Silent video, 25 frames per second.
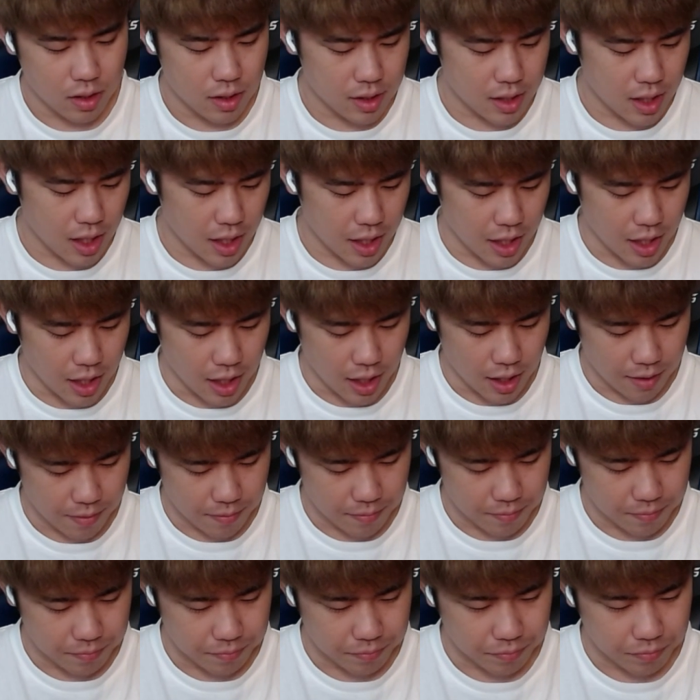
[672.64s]
さあ、ギリ。い
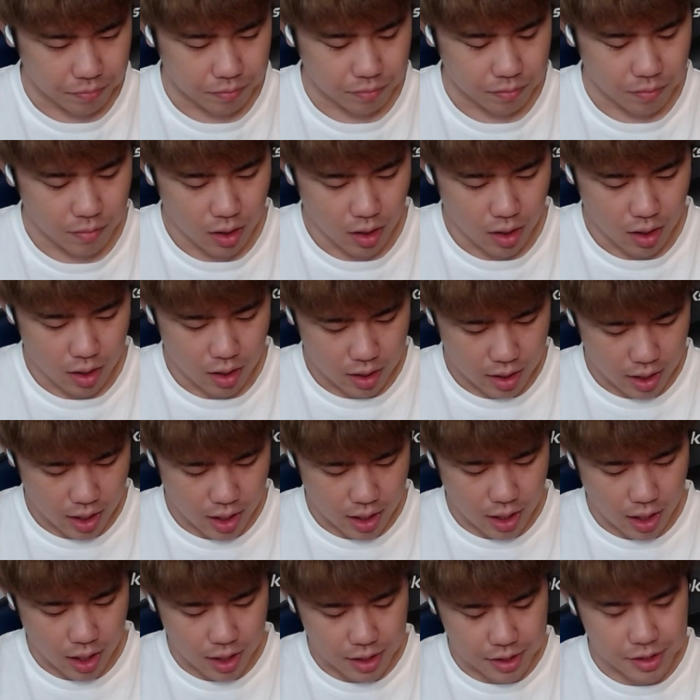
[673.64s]

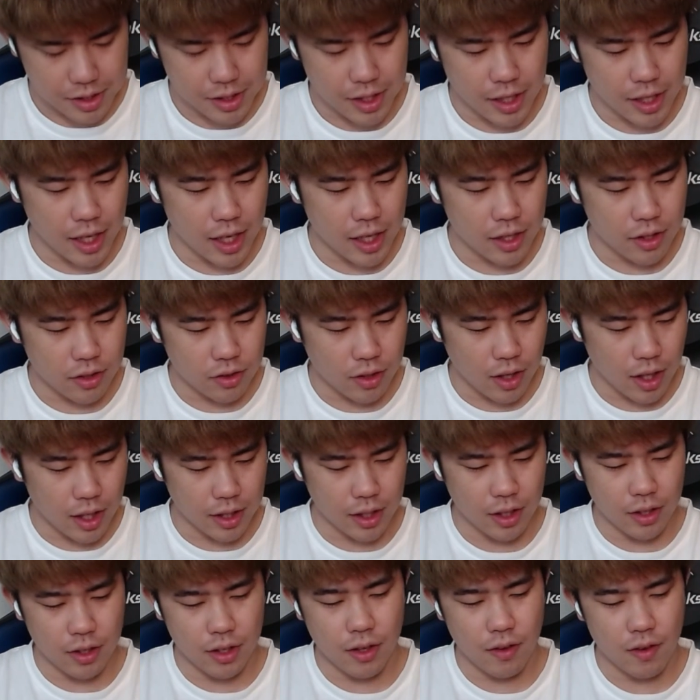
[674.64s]
や、なんか常に宿取ら
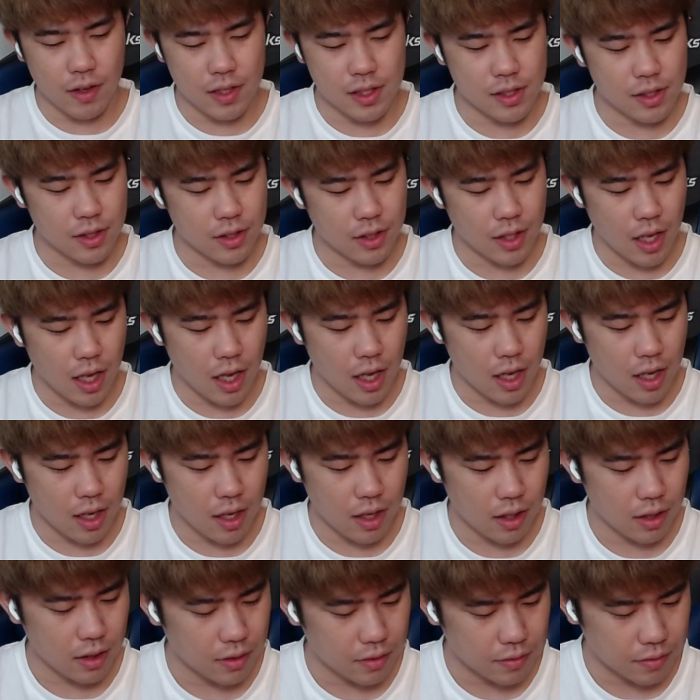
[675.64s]
れてる気がする
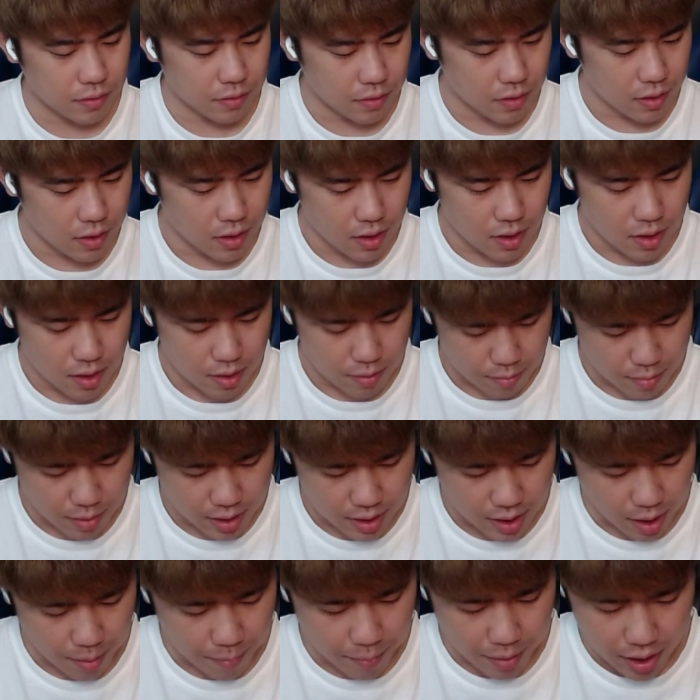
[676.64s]
な。まあ、
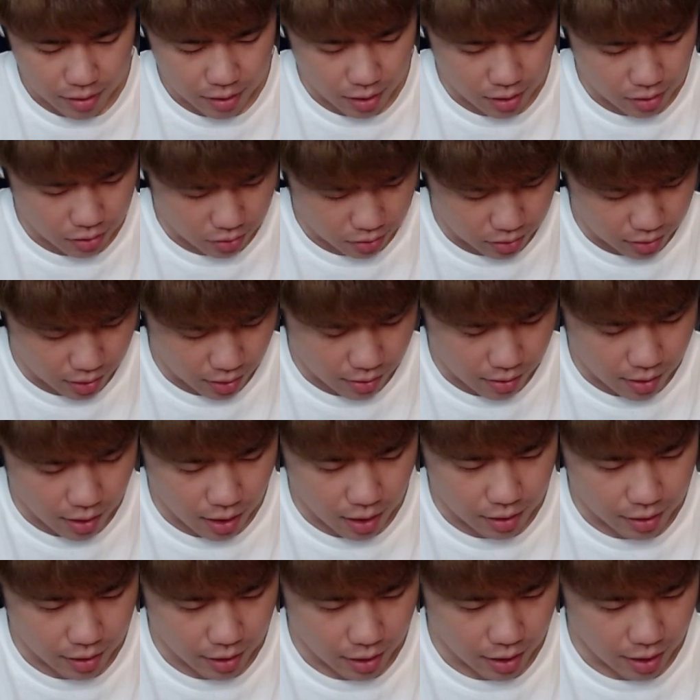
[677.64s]
ダメ宿は取ってるか
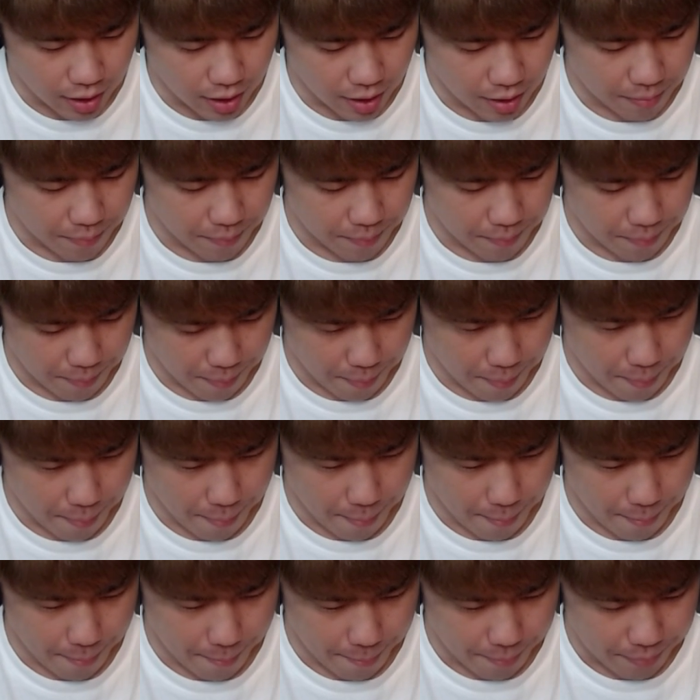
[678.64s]
らね。
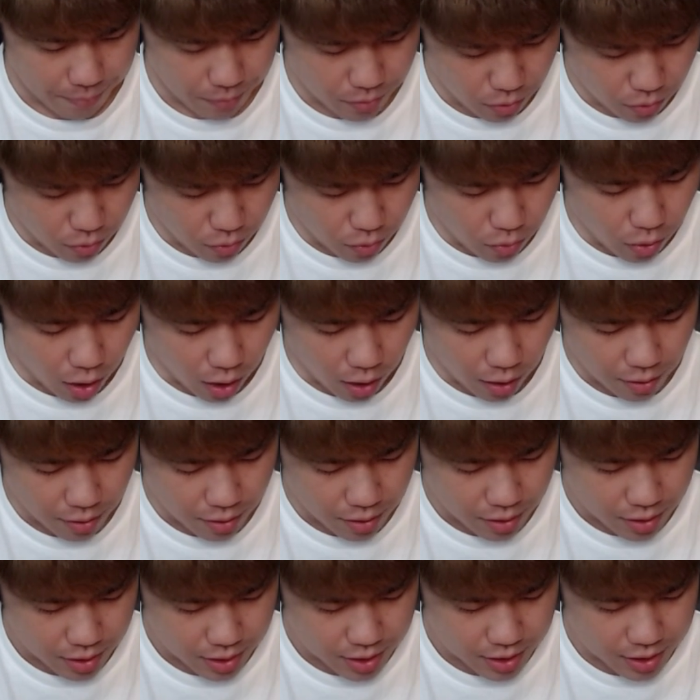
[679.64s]
うわ、
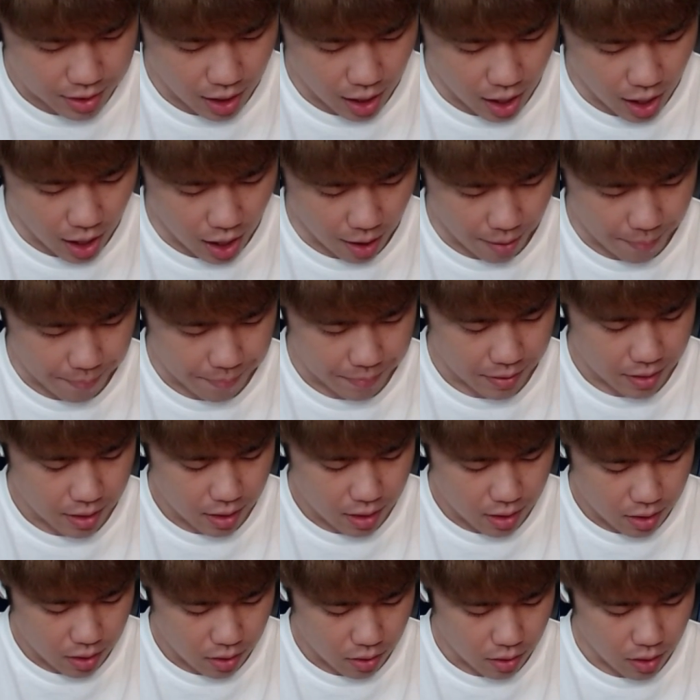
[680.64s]
来た。
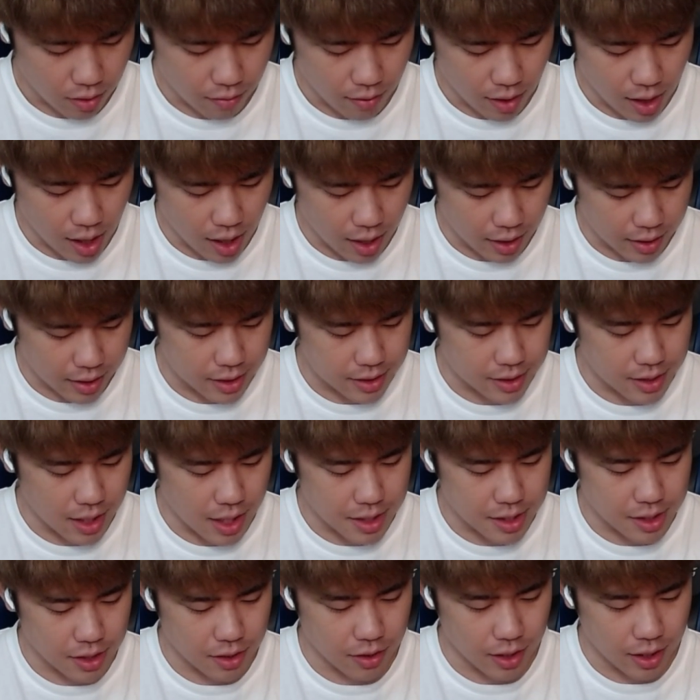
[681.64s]
これは血
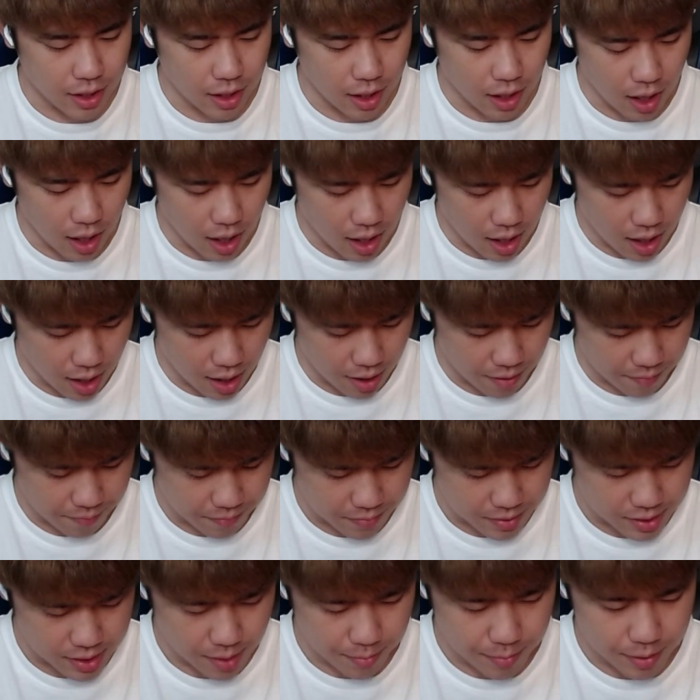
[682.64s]
圧チェックいいから、
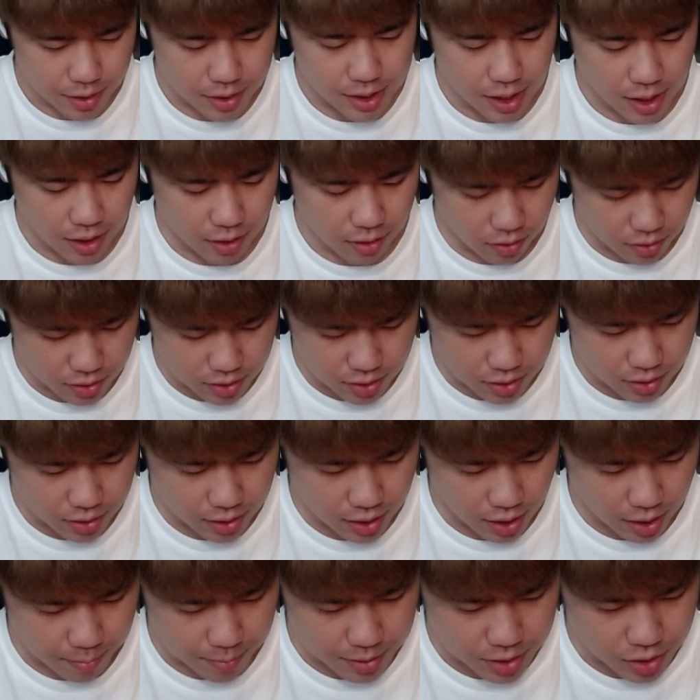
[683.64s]
攻めのサイクルを作っ
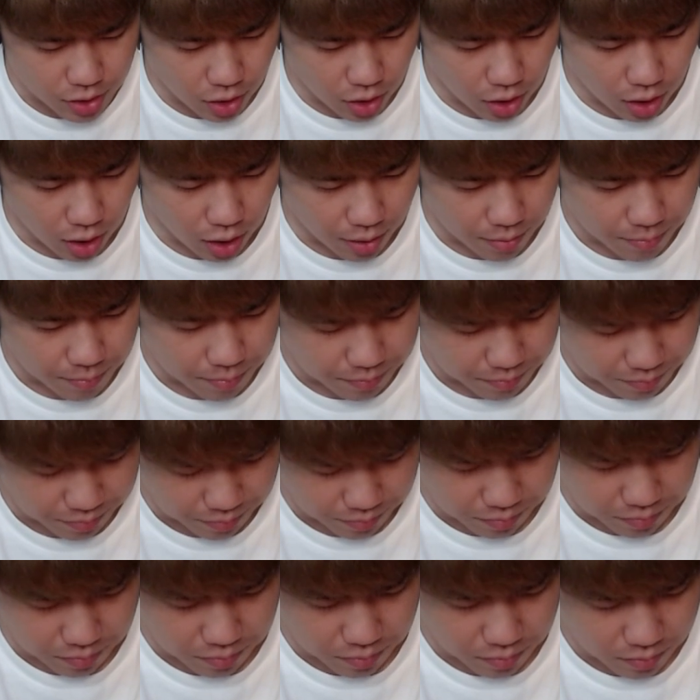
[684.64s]
てあげましょ
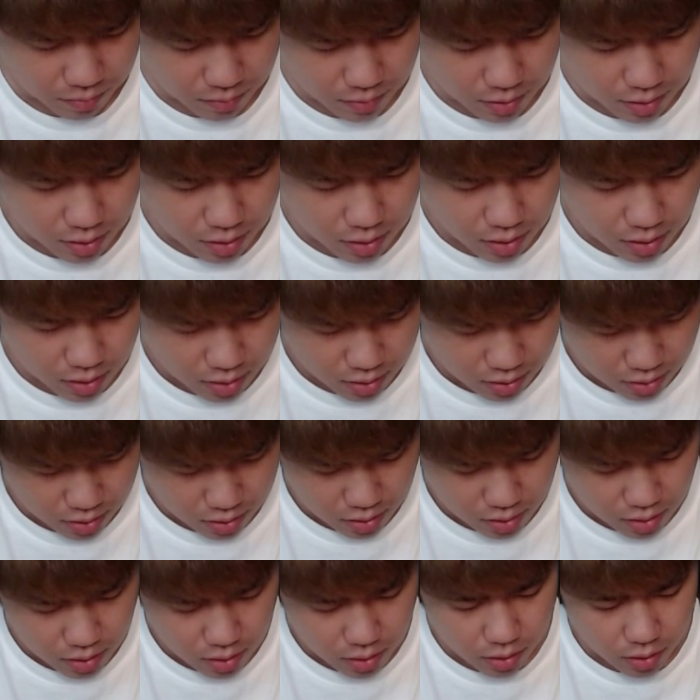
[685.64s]

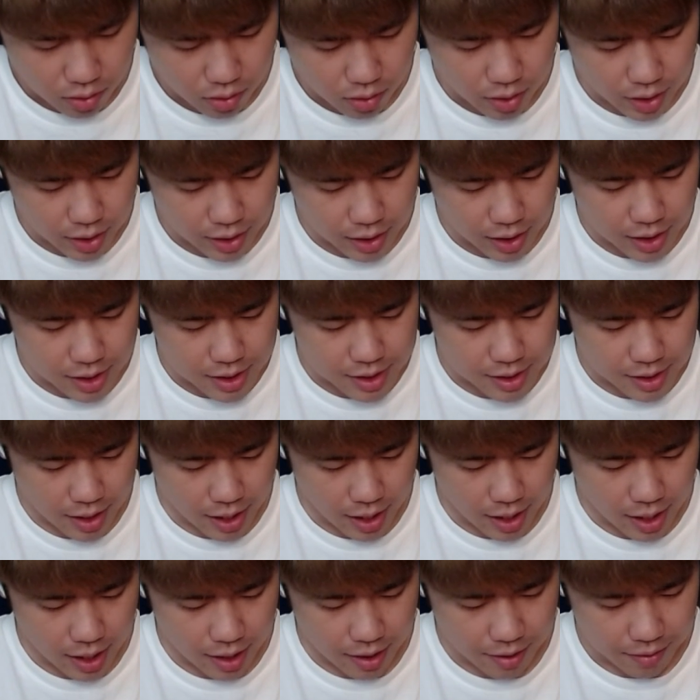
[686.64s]
う。これでいいっす
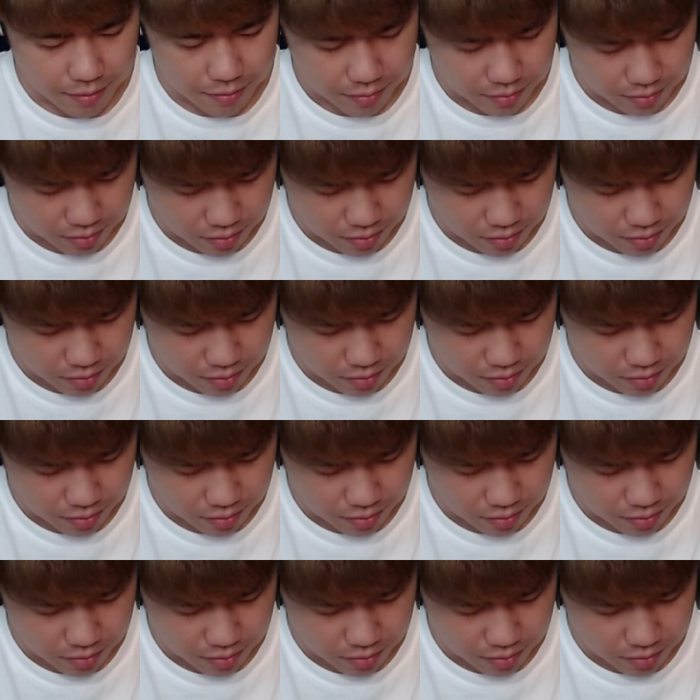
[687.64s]
ね。